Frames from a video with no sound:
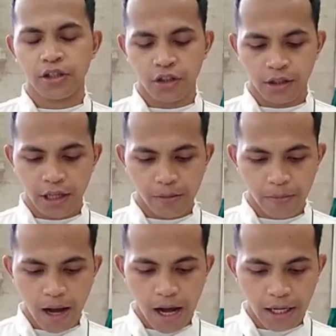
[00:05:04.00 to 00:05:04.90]
setiap
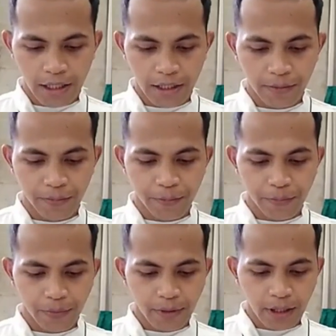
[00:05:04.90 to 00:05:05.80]
hari.
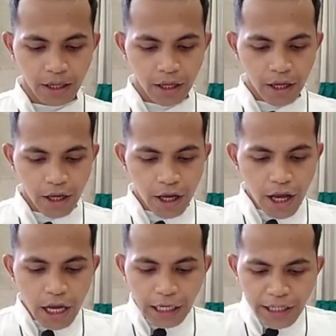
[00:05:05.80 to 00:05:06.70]

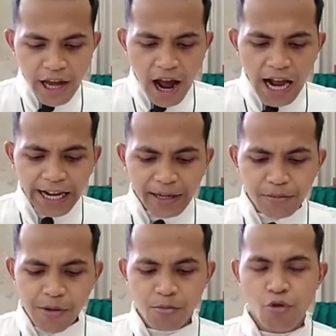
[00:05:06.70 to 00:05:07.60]
Ia akan
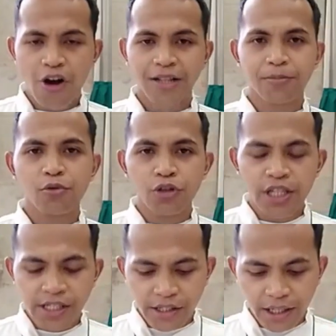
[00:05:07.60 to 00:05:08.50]
membuat
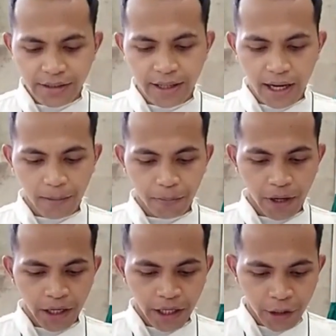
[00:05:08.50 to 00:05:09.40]
mujizat dalam
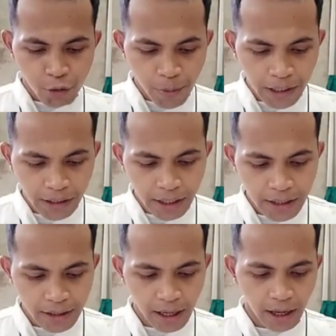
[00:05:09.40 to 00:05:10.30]
kehidupan
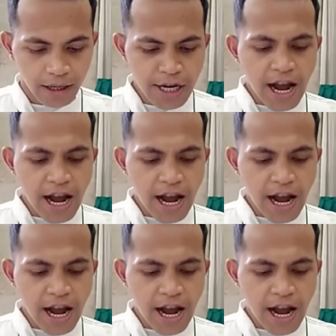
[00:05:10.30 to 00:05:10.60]
kita,